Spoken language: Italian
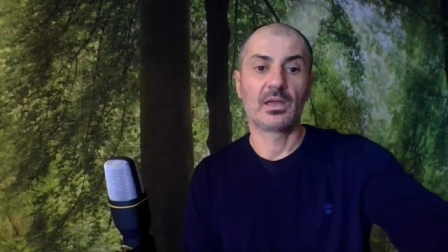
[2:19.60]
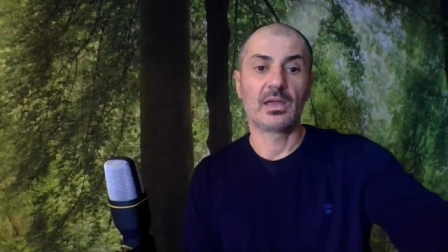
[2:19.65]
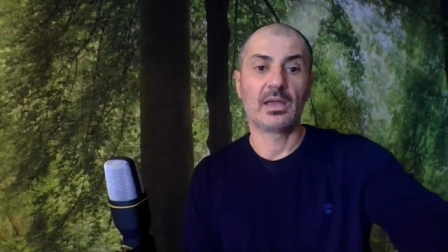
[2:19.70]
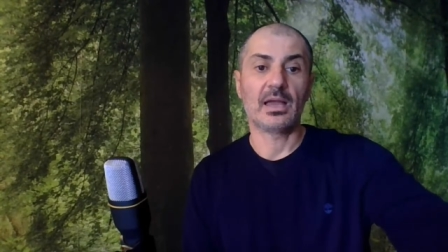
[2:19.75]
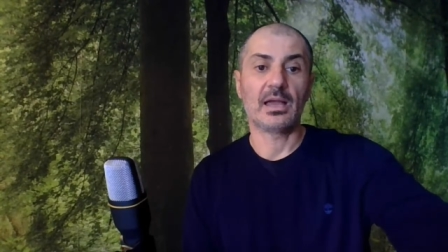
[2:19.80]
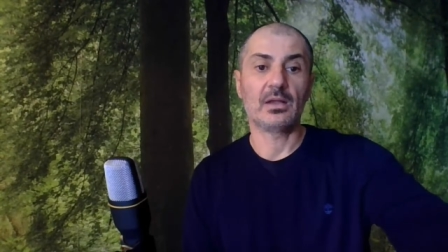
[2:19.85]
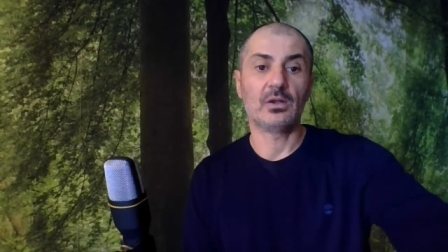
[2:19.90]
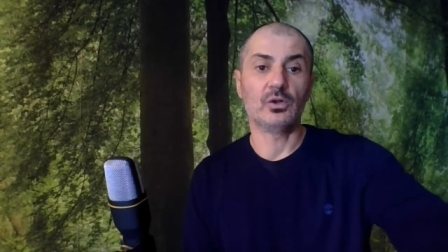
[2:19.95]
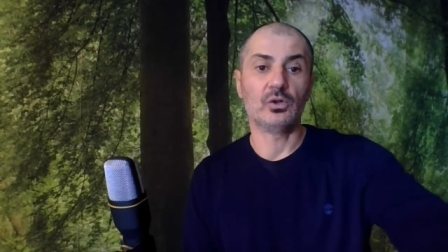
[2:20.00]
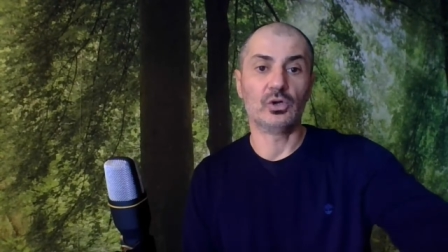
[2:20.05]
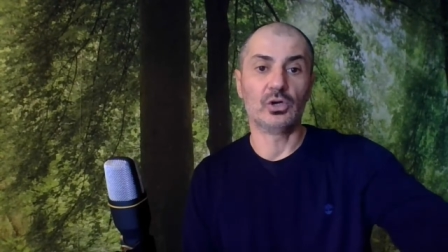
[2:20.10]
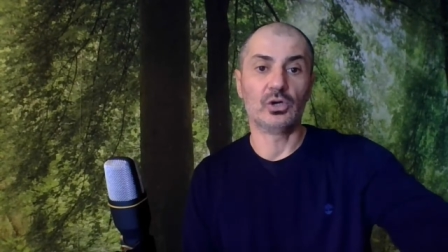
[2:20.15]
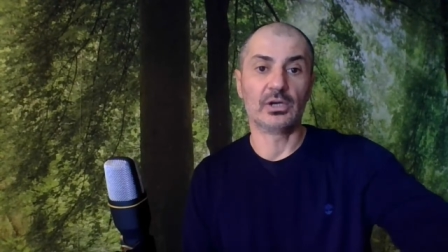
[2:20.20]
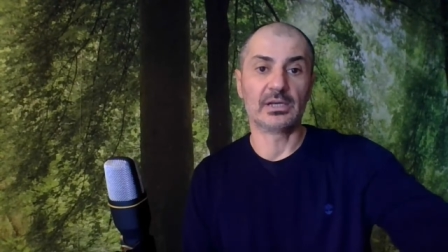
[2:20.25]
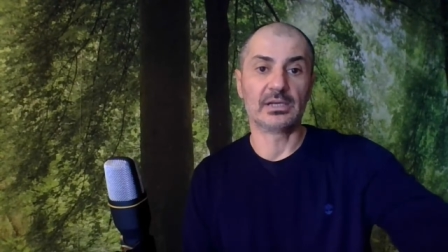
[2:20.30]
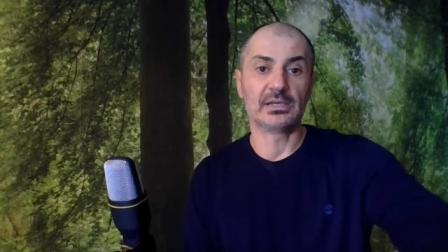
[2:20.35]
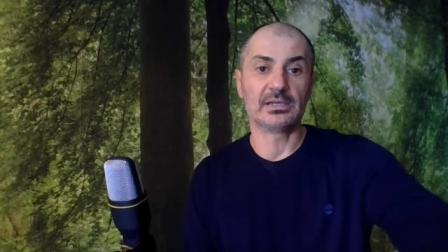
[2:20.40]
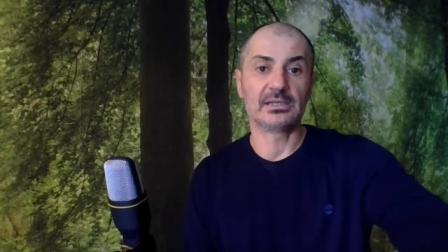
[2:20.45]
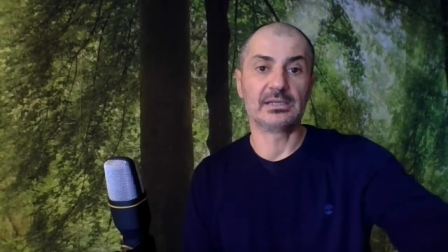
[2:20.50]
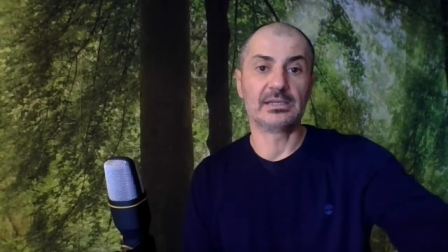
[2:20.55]

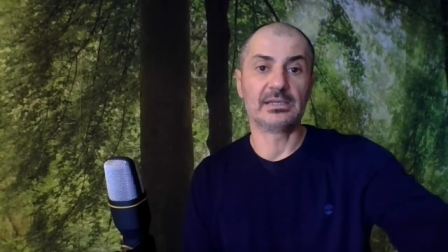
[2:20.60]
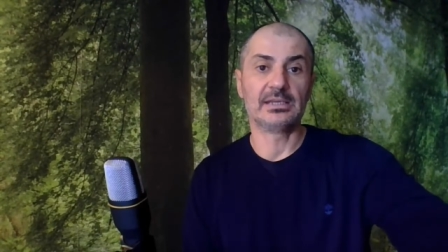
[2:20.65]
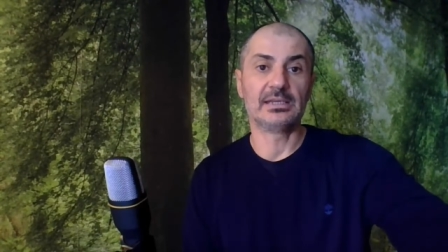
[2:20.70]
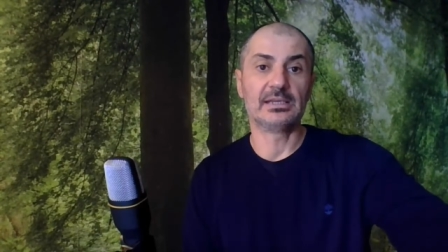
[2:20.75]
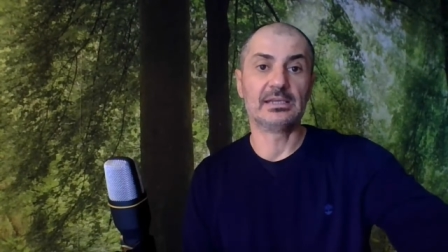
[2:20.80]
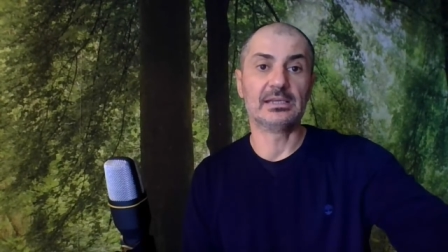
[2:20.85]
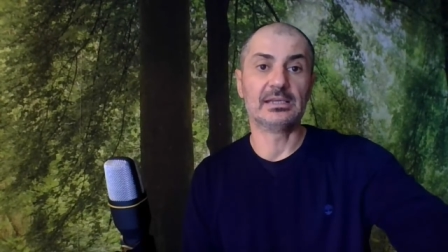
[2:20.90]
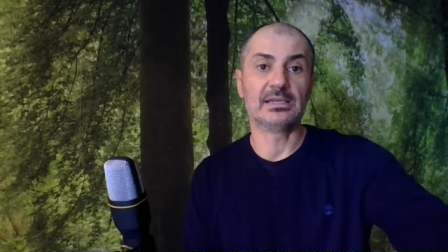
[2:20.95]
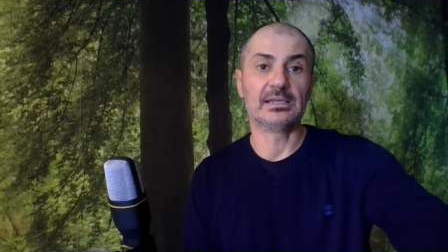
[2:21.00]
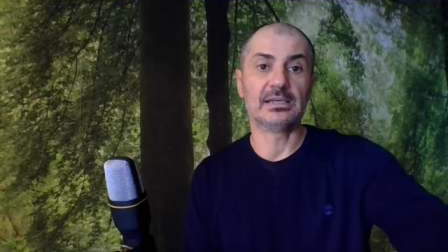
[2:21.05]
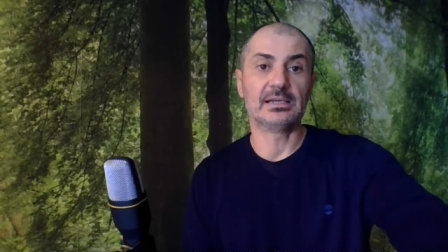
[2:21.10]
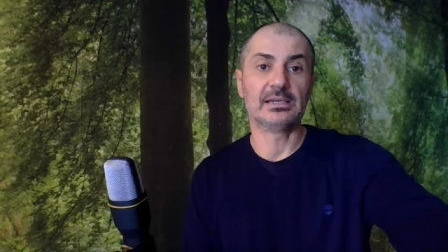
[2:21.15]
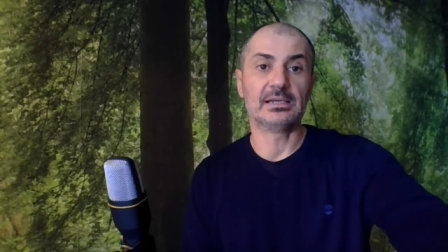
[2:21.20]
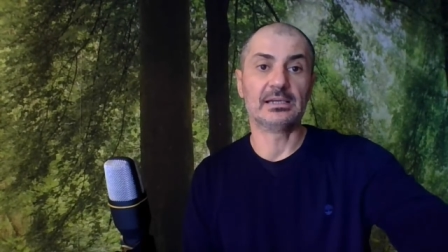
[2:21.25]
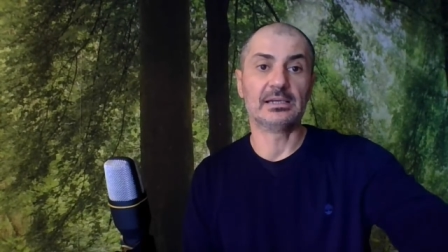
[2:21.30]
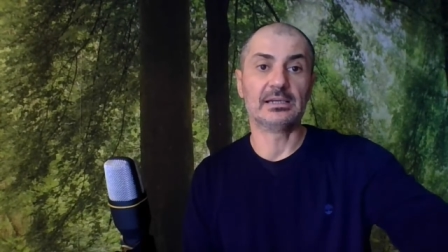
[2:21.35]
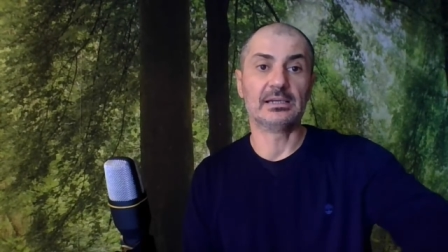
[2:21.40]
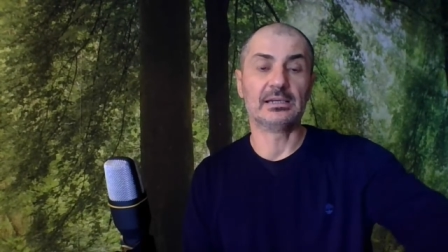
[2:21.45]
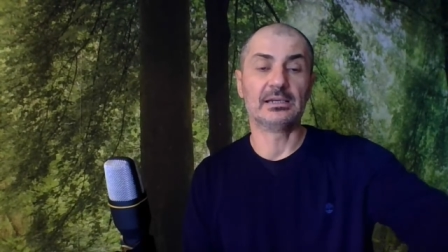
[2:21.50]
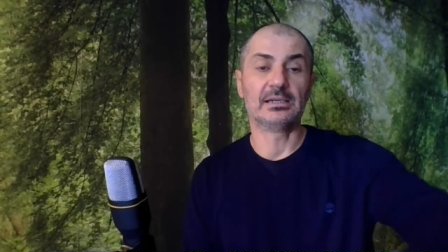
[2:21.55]
Allora,
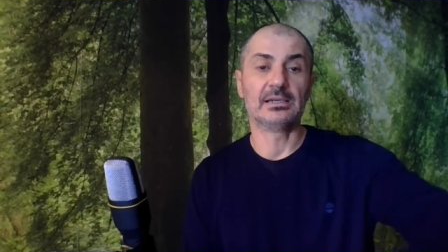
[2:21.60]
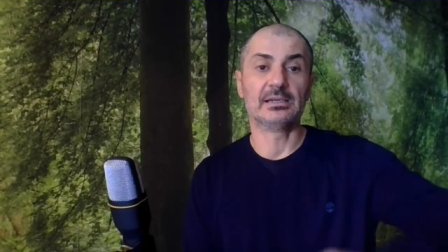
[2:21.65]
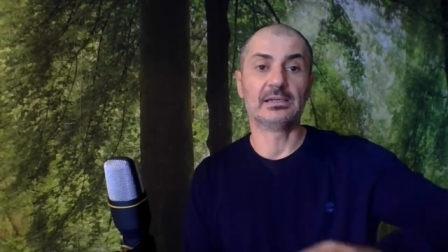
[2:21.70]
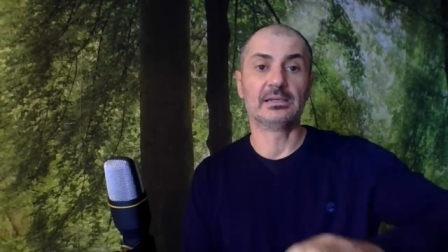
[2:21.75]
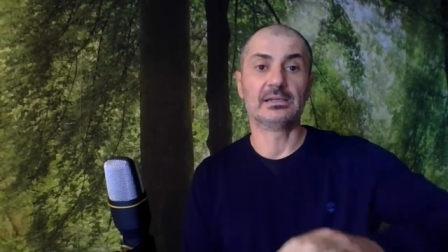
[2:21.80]
il